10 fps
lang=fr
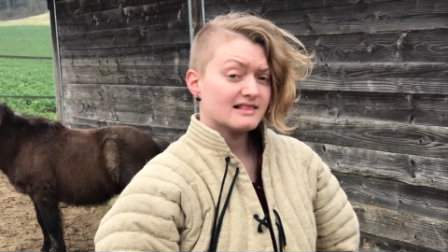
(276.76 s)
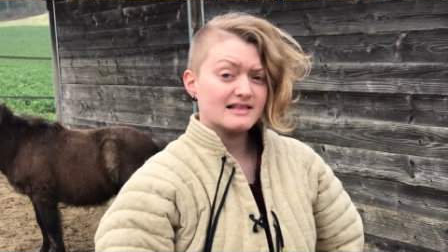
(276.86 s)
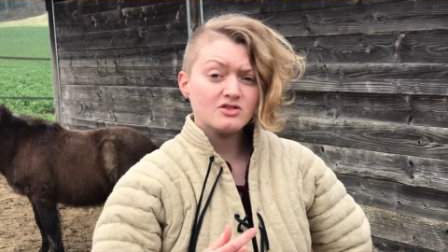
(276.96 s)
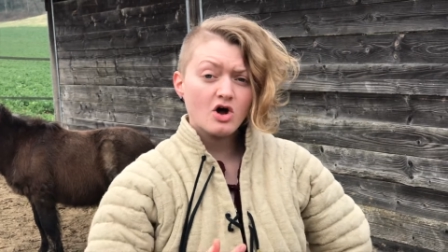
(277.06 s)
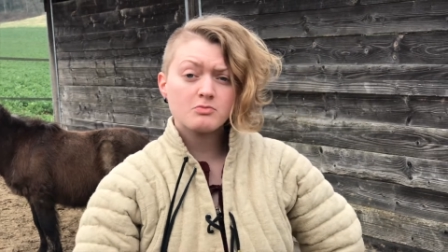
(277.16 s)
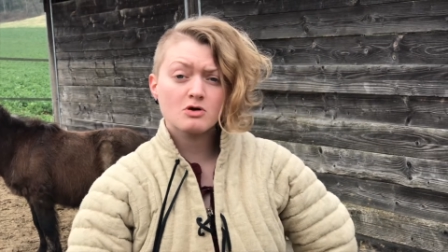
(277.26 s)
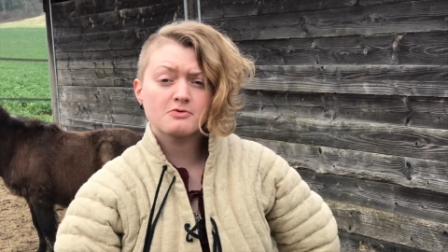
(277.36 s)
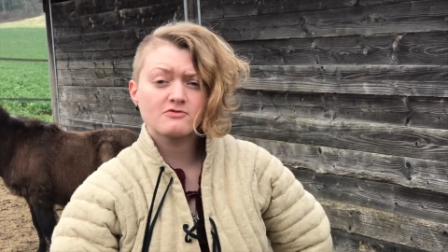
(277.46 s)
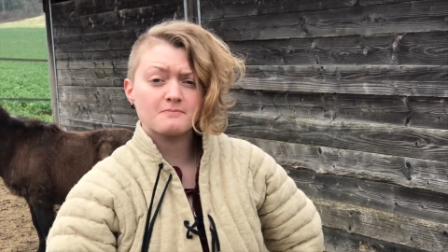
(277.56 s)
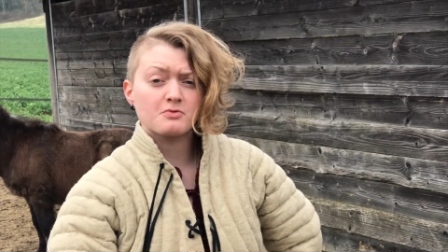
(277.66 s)
Les nobles
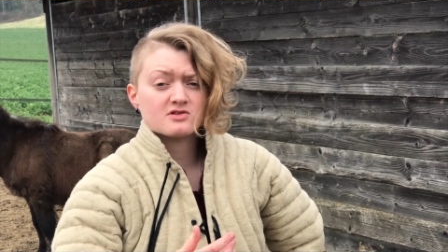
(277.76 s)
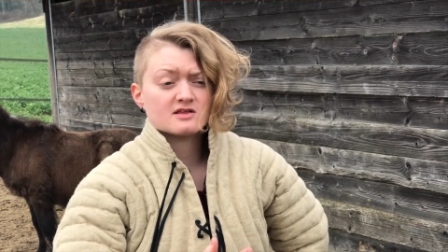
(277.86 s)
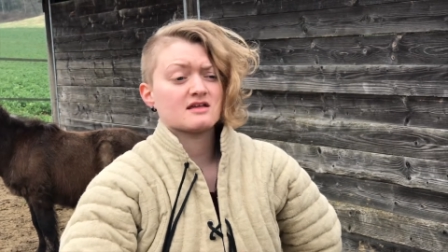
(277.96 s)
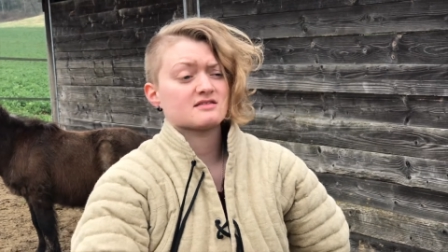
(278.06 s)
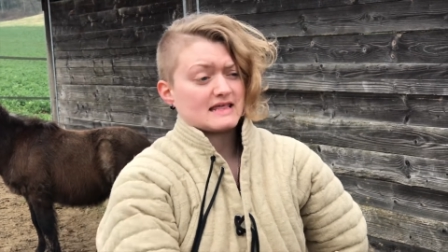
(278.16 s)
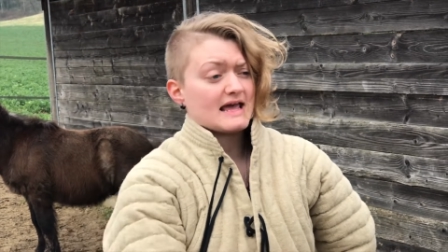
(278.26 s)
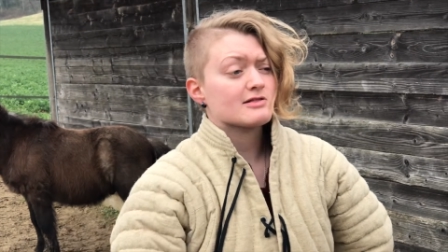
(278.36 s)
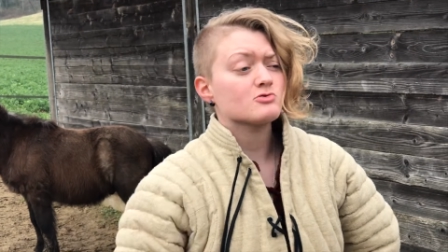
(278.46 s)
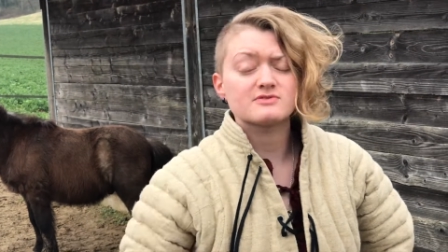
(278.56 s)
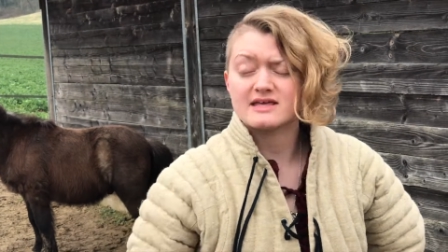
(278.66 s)
pouvaient posséder
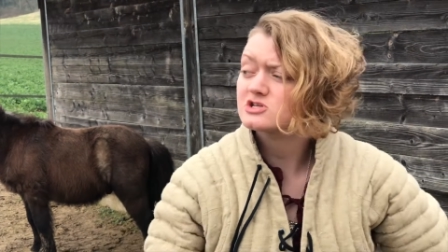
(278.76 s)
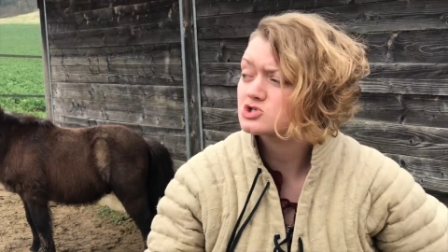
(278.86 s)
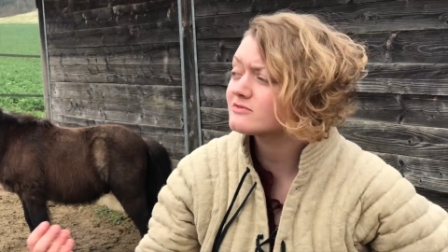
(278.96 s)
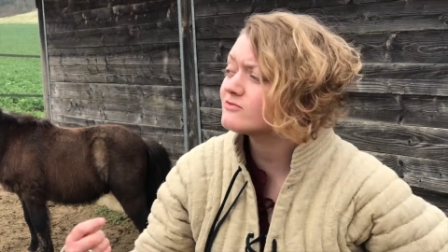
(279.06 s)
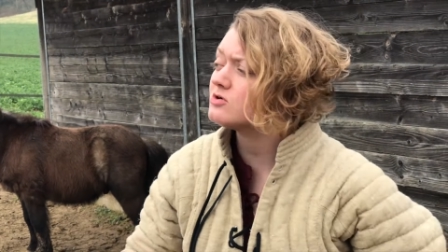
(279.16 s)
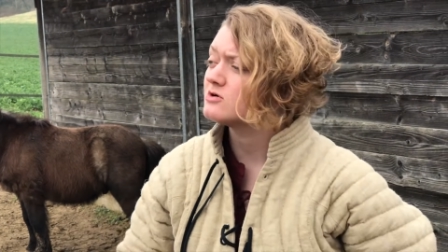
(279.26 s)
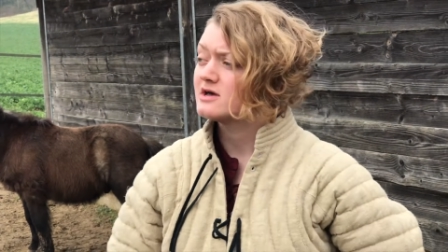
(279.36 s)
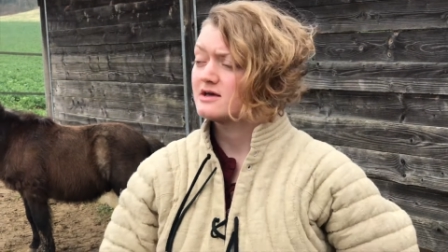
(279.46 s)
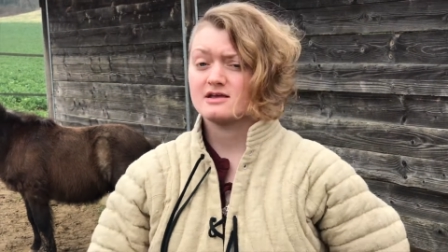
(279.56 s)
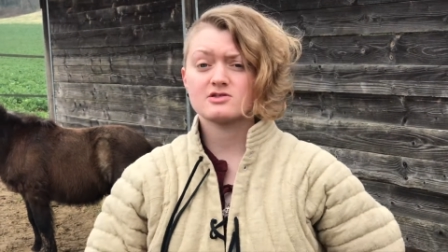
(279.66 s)
tel ou tel chevaux.
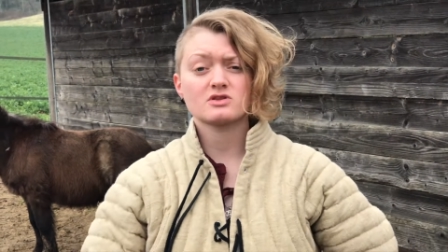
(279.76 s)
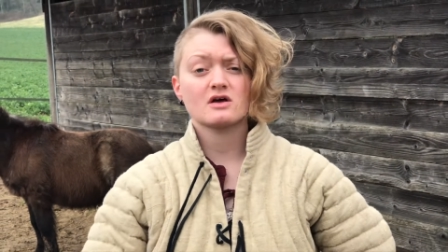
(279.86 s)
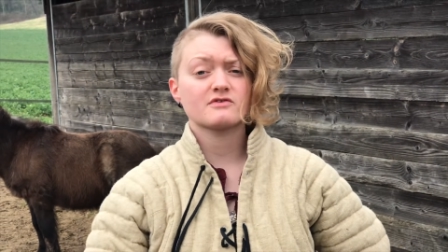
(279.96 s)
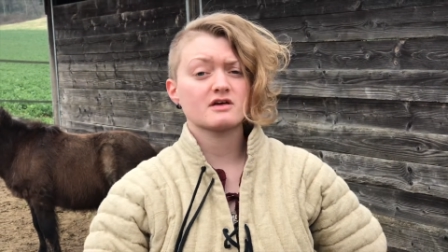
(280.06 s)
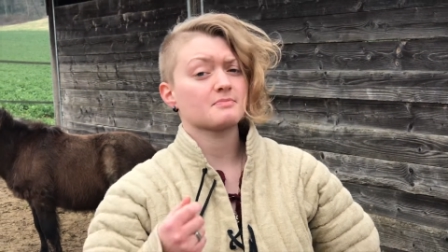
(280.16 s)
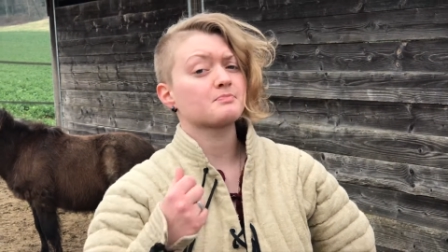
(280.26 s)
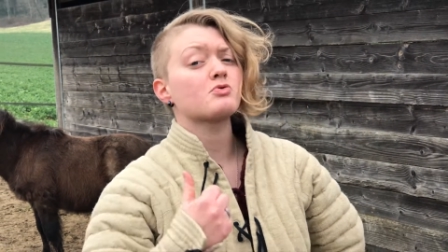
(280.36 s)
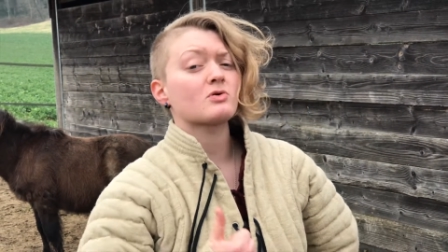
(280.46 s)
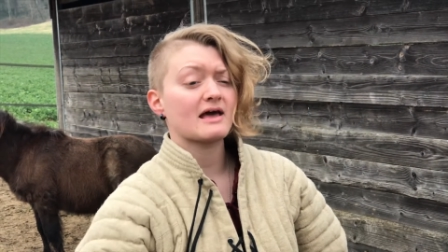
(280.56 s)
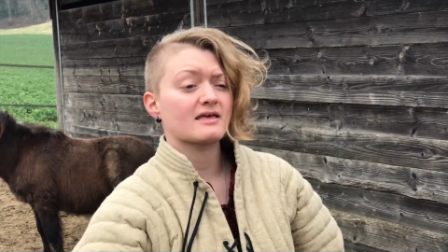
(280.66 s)
Ils en avaient
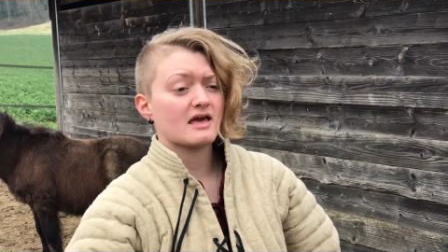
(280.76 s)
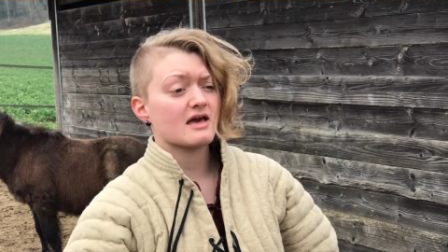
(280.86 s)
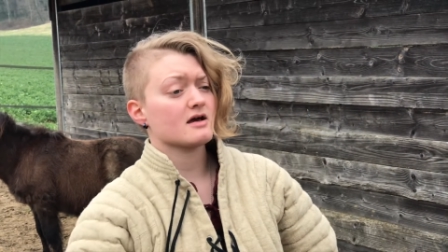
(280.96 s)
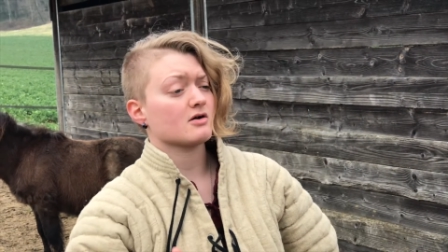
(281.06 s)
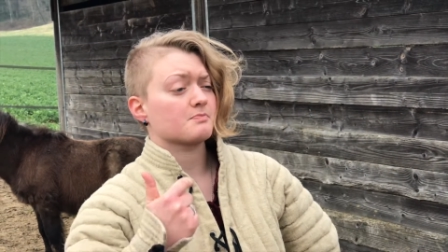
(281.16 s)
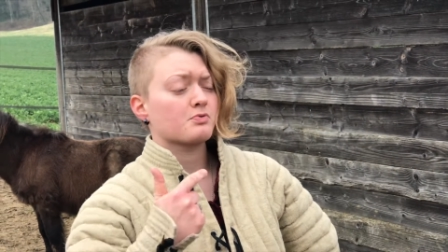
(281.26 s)
pour la guerre,